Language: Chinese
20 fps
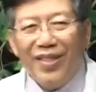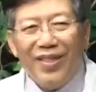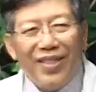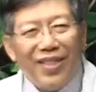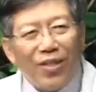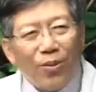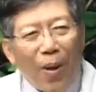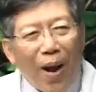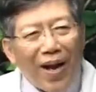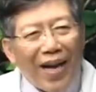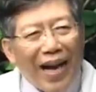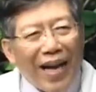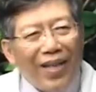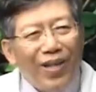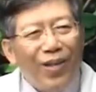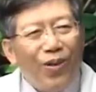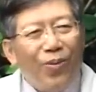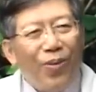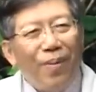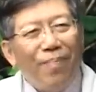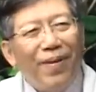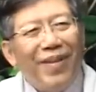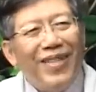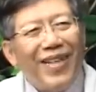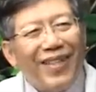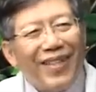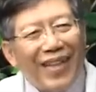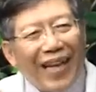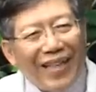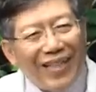脂肪肝会变
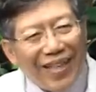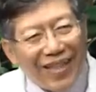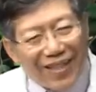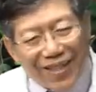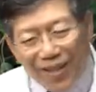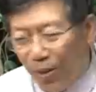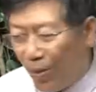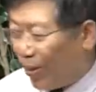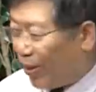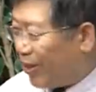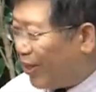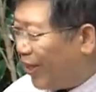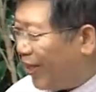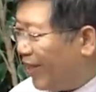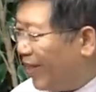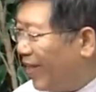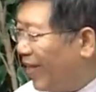成代谢症候群，